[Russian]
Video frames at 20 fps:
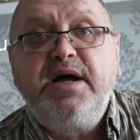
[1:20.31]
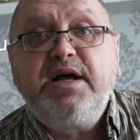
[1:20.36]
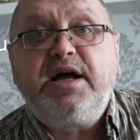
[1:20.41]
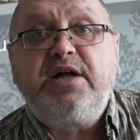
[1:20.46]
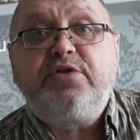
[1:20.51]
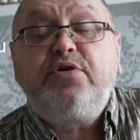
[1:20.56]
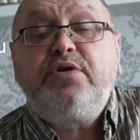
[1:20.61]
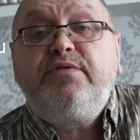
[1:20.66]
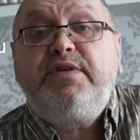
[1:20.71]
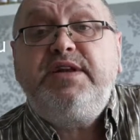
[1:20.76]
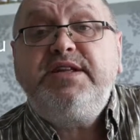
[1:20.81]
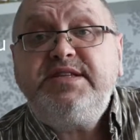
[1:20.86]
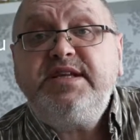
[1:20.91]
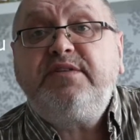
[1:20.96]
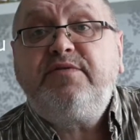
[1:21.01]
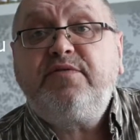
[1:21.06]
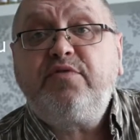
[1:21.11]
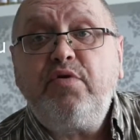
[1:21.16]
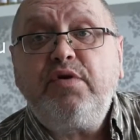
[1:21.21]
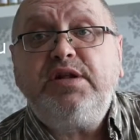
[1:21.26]
который
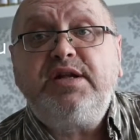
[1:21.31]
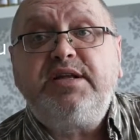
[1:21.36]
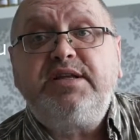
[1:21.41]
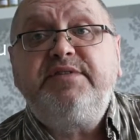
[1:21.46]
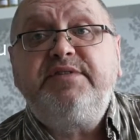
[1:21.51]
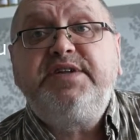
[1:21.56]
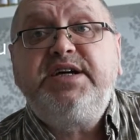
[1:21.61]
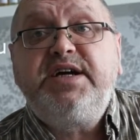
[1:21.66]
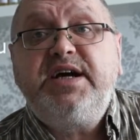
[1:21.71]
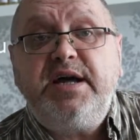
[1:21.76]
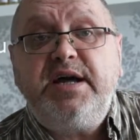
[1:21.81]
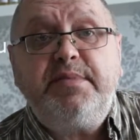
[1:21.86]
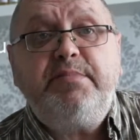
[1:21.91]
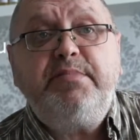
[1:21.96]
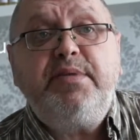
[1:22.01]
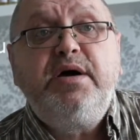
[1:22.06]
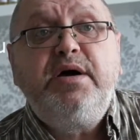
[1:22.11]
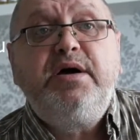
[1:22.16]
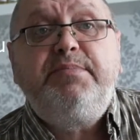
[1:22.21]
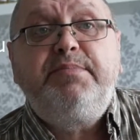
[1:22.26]
влетел в горло на
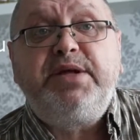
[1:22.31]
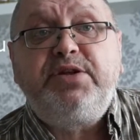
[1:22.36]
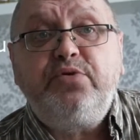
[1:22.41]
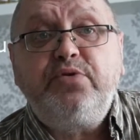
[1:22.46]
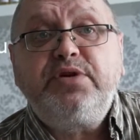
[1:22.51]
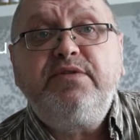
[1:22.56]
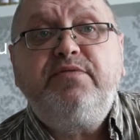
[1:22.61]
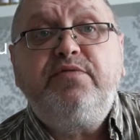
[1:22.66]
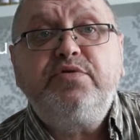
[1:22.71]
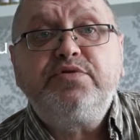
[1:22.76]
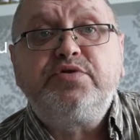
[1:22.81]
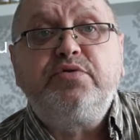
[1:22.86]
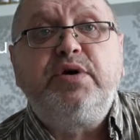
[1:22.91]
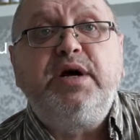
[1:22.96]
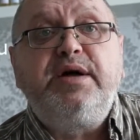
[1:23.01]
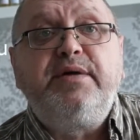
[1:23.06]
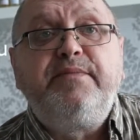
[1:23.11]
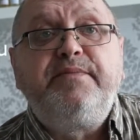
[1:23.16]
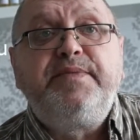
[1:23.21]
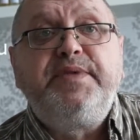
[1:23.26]
вдыхаемом потоке воздуха.